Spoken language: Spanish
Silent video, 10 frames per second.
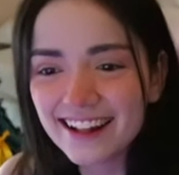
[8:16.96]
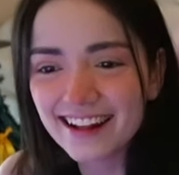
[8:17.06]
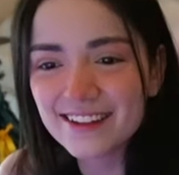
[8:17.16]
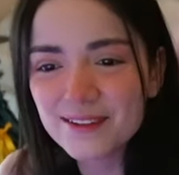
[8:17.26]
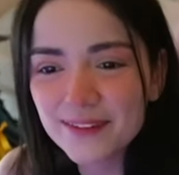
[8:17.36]
El
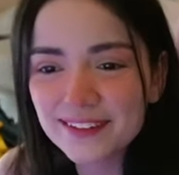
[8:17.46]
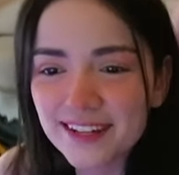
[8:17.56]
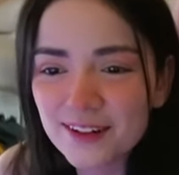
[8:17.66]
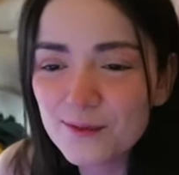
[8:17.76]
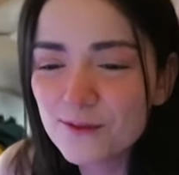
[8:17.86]
año
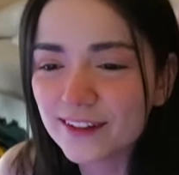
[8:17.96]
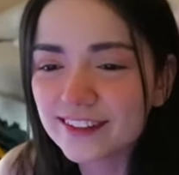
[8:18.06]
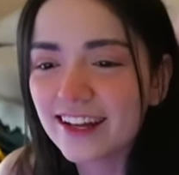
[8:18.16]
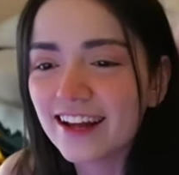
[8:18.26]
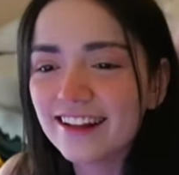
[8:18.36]
pasado
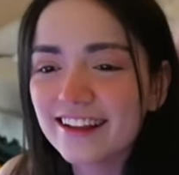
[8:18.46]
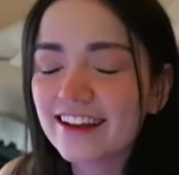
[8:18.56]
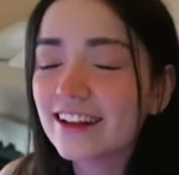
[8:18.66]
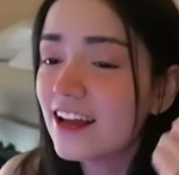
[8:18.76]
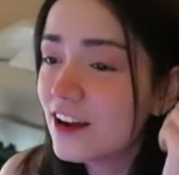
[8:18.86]
mufaste a
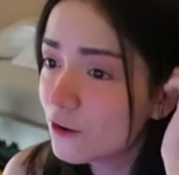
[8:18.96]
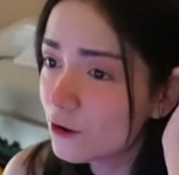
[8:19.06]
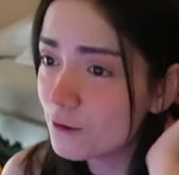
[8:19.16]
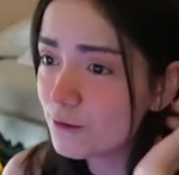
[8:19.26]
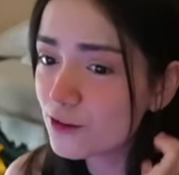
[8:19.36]
alguien.
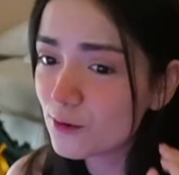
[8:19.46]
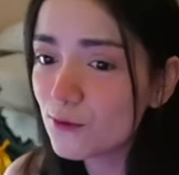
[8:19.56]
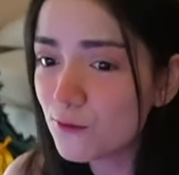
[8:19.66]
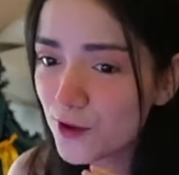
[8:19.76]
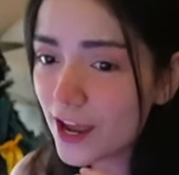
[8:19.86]
Uf, yo
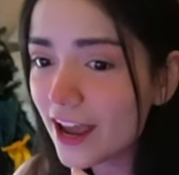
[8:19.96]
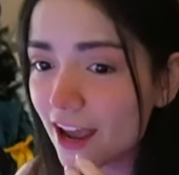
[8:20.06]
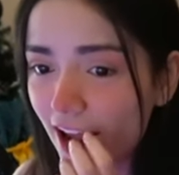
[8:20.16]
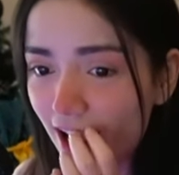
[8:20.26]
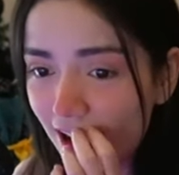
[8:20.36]

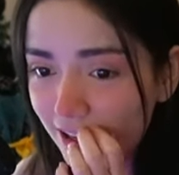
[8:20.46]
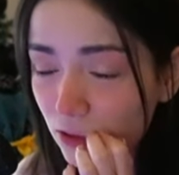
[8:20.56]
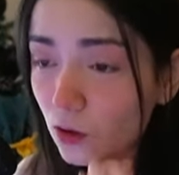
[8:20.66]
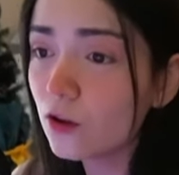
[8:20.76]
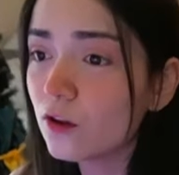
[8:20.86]
mufé a
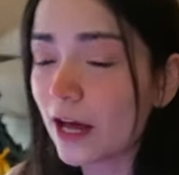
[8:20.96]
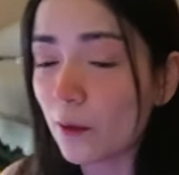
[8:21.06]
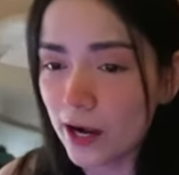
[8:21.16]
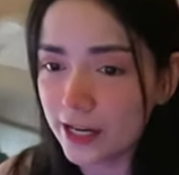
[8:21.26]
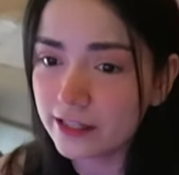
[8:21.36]
todos.
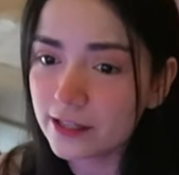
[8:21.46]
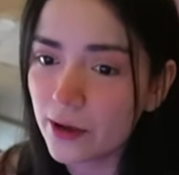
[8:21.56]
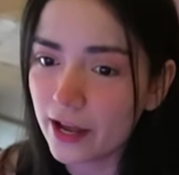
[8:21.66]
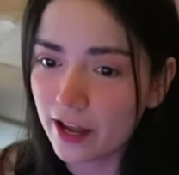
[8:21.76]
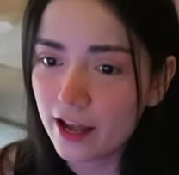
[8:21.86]
A Quackity,
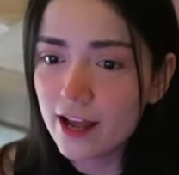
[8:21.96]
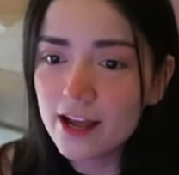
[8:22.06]
güey.